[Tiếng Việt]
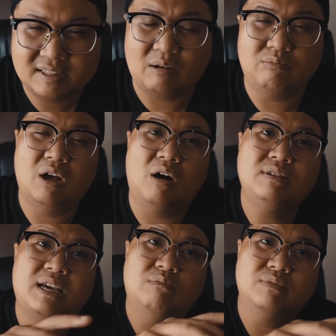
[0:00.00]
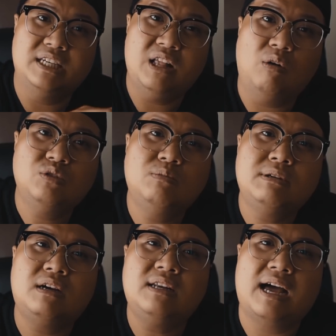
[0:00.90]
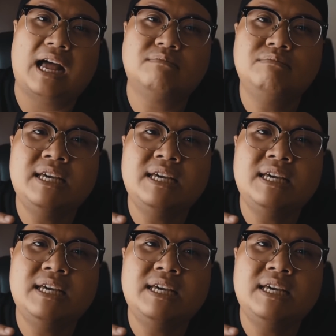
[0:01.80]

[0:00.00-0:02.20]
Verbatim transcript: chồng đổ chồng chị đổ xuống mới nói là anh